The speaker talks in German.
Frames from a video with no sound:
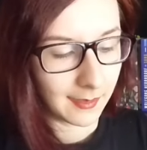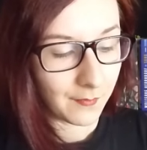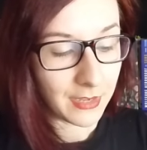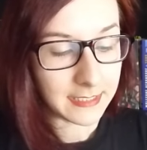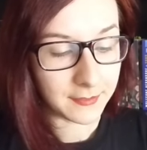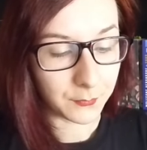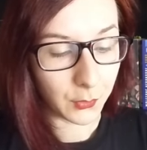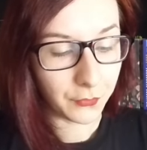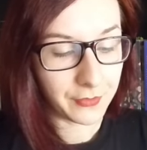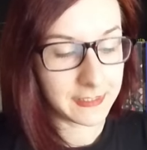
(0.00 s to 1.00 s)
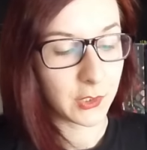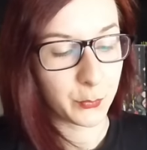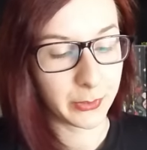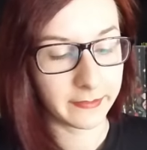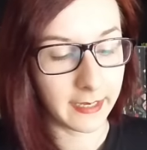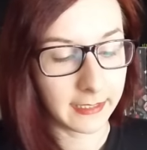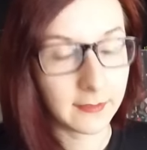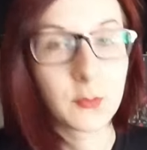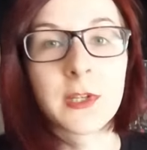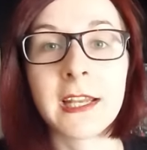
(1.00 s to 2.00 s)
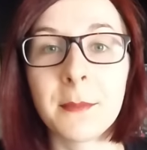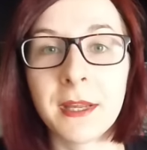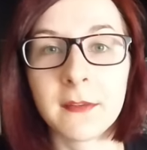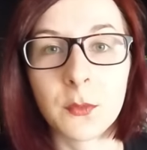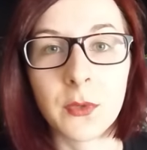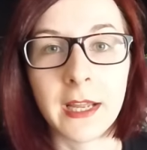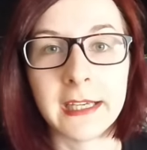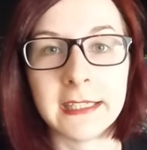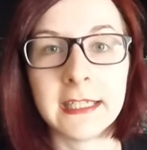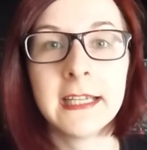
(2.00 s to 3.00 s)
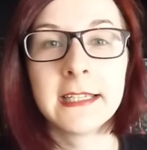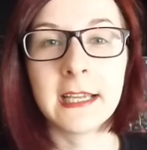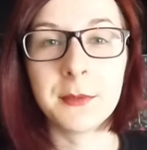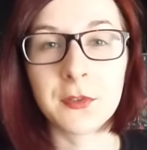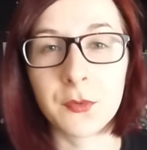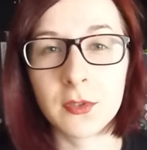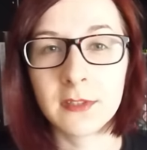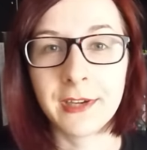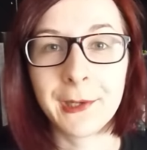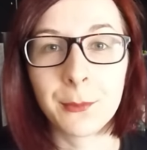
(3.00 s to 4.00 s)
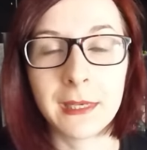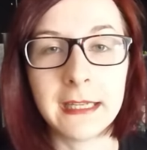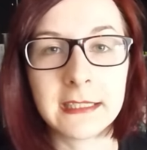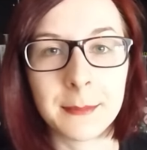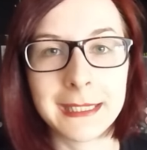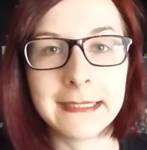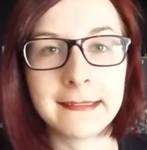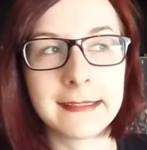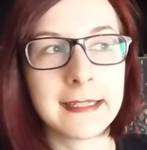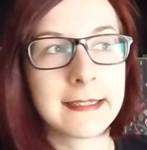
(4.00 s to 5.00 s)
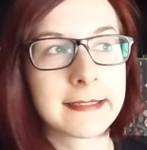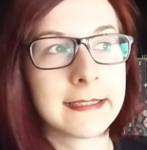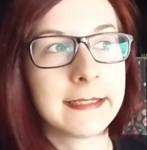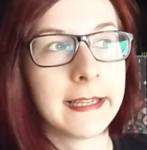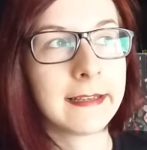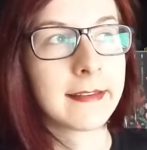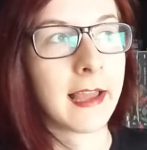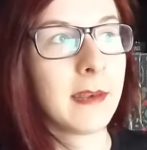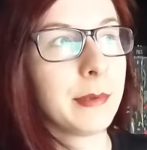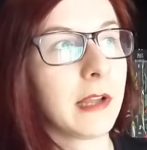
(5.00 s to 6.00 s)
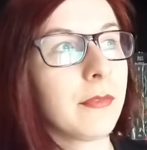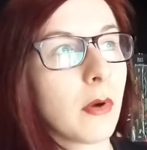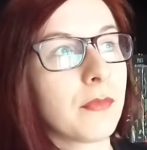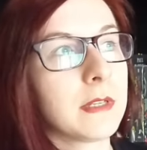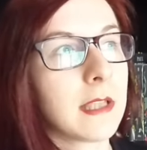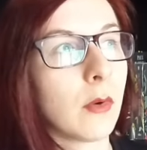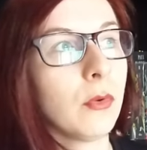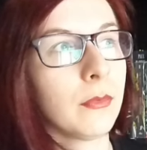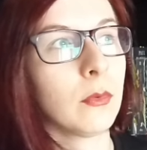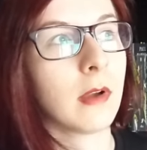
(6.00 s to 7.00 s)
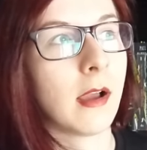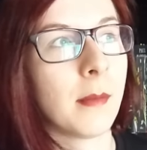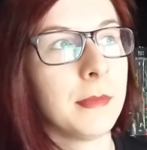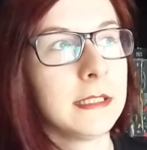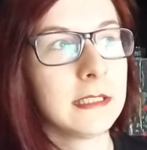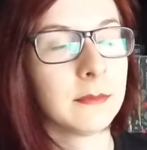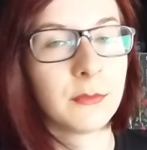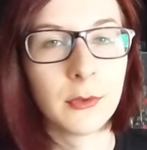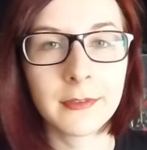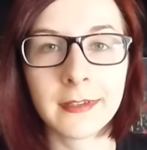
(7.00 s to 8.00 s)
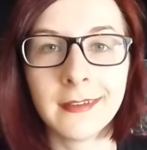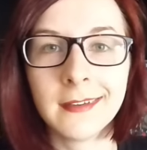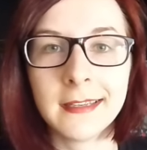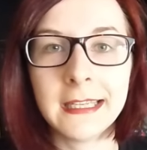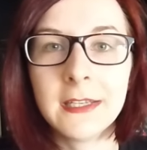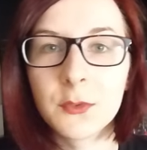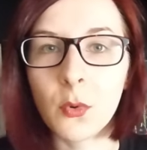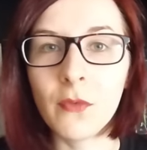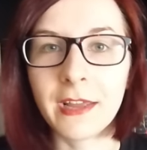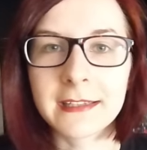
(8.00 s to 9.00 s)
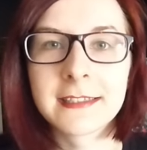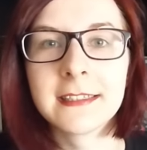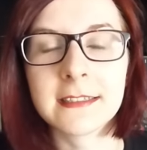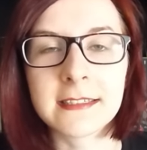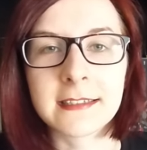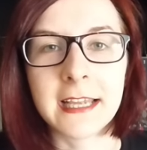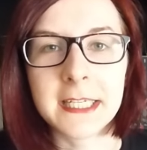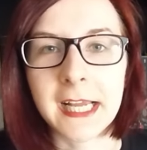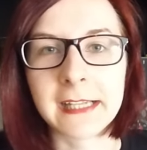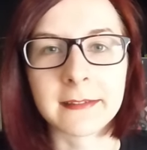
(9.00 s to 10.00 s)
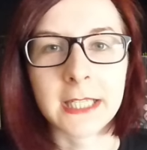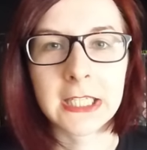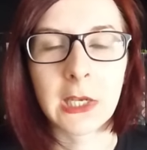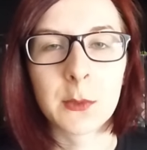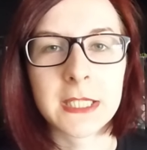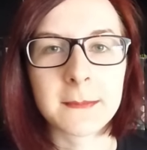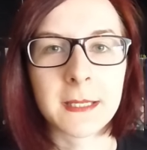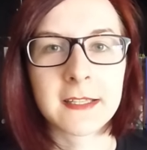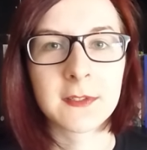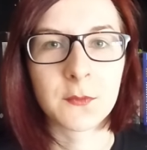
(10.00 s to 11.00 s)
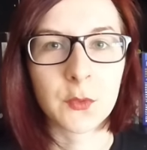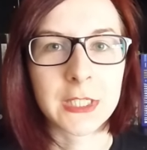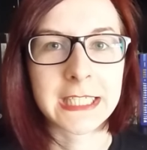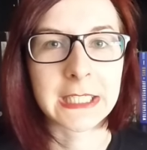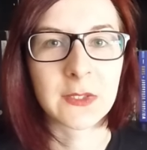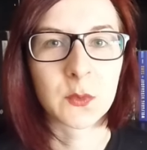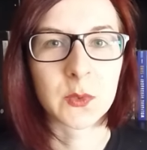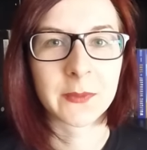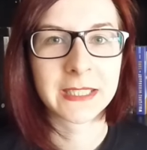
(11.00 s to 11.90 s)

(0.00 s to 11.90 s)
Welches Wort fällt dir spontan zu deiner Person ein? Da habe ich natürlich eine Weile überlegt, aber letztlich sind eigentlich alle Begriffe, auf die ich auch so kam, in dem Wort introvertiert enthalten. Ich glaube, das passt wirklich ganz gut.